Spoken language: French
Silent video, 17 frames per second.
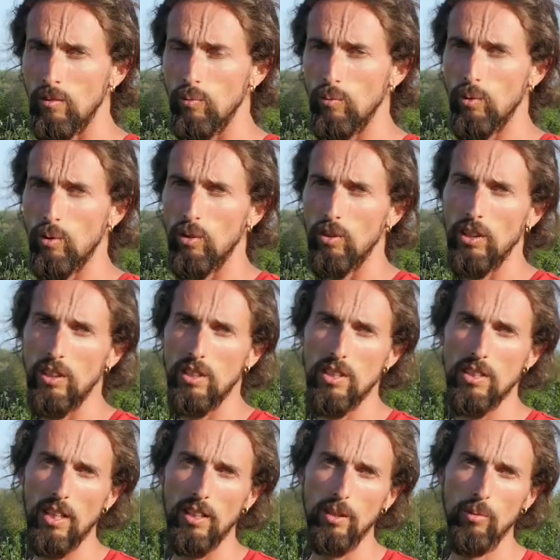Vu qu'on a
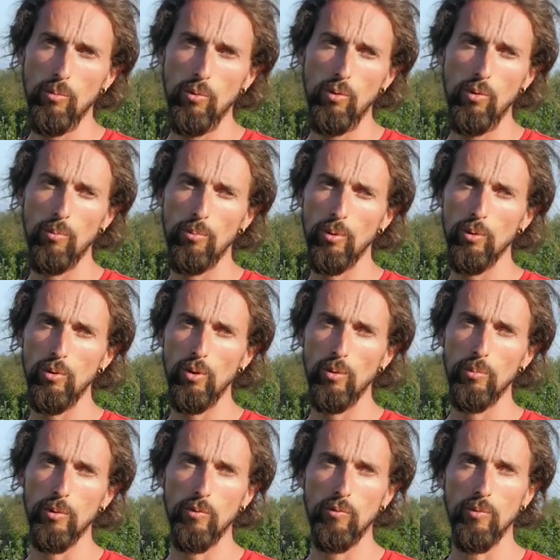des animaux, on produit
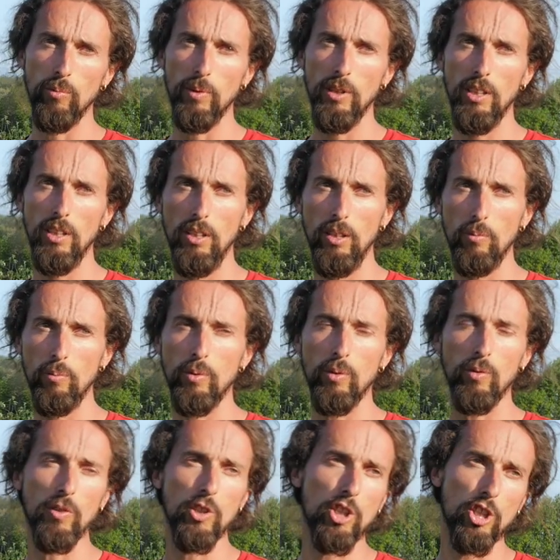un peu de fumier et puis
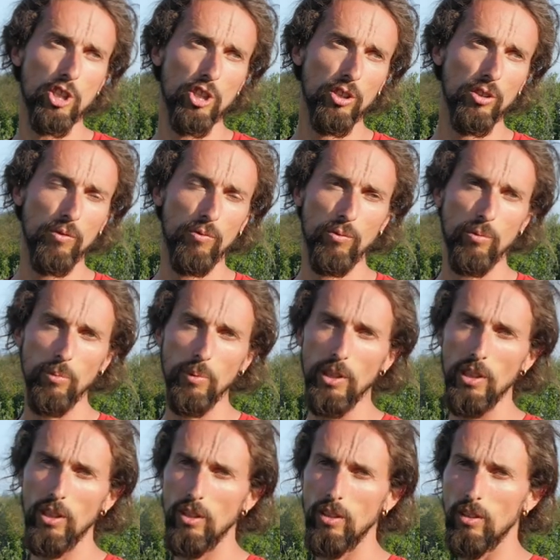on va chercher des
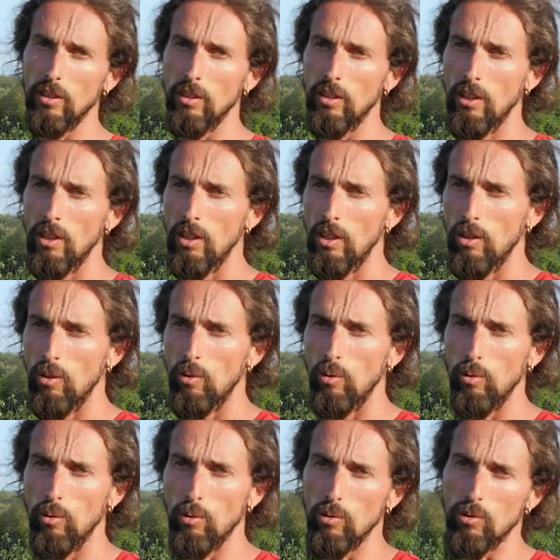fumiers
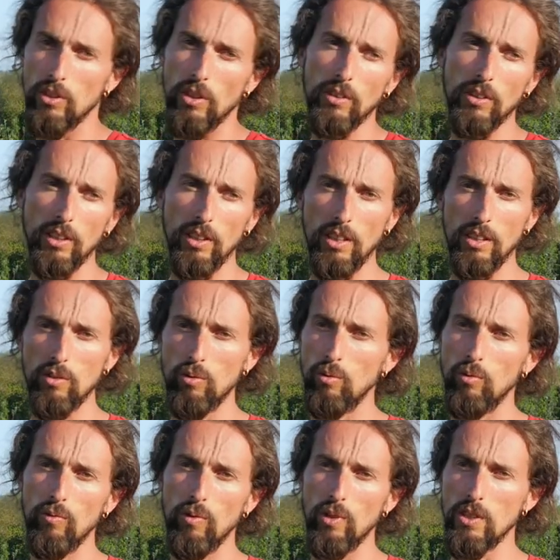au centre équestre,
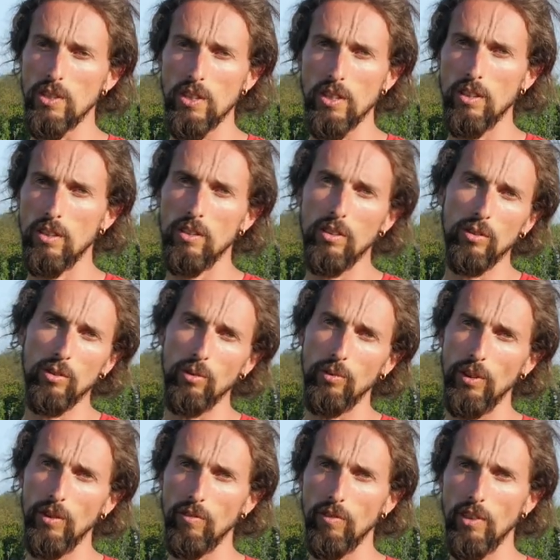aux voisins qui ont
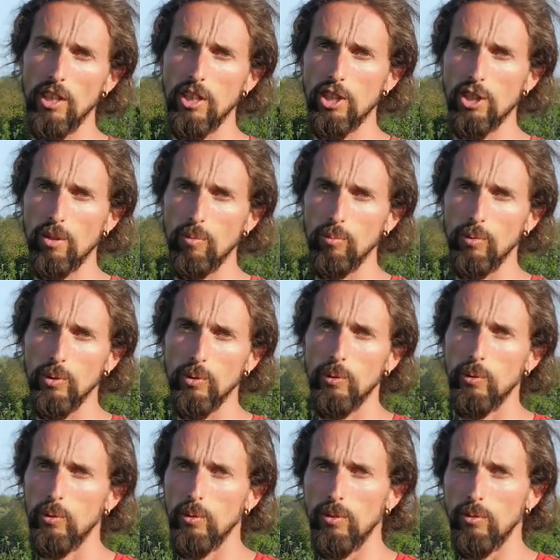des vaches en
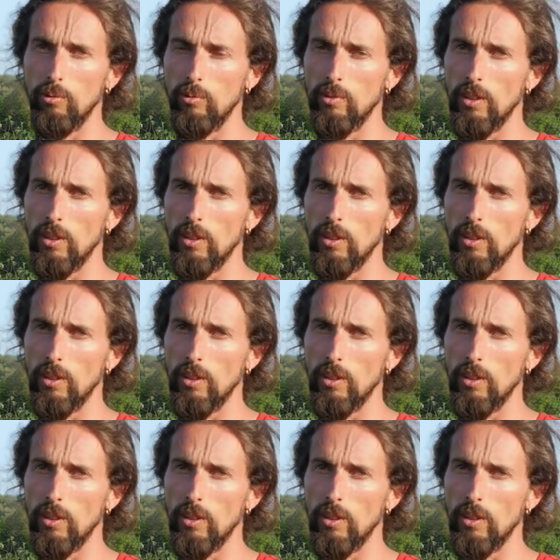bio et tout